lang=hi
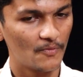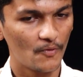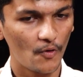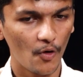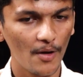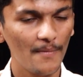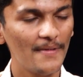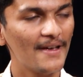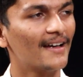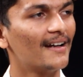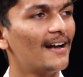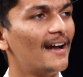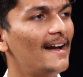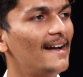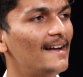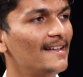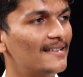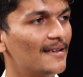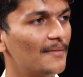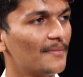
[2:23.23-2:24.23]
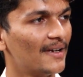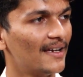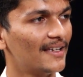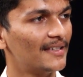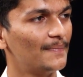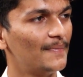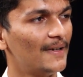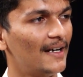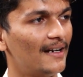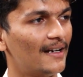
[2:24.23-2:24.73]
कोई भी अगर आई आई का
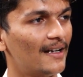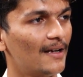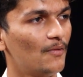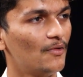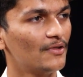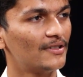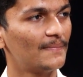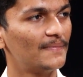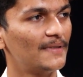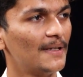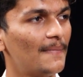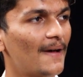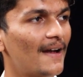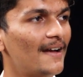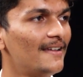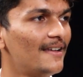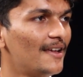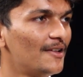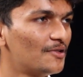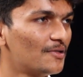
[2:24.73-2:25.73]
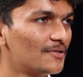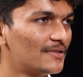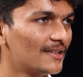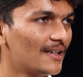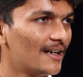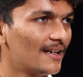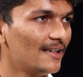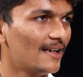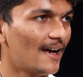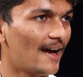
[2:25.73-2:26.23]
एस्पिरेंट है वो सबसे पहले यही
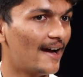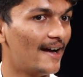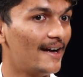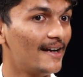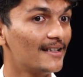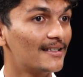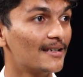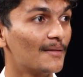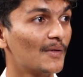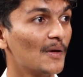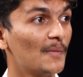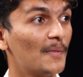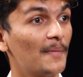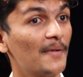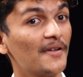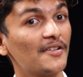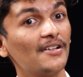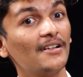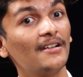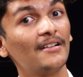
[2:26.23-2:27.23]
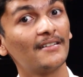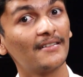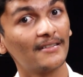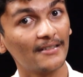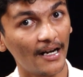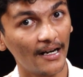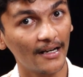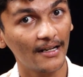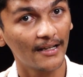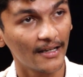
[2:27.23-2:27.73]
सोचेगा कि आई आई की प्रिपरेशन
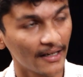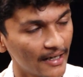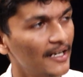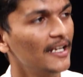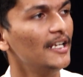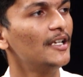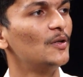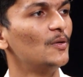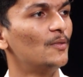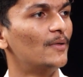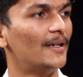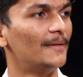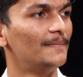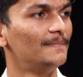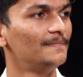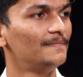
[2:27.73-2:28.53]
स्टार्ट करनी क्यों है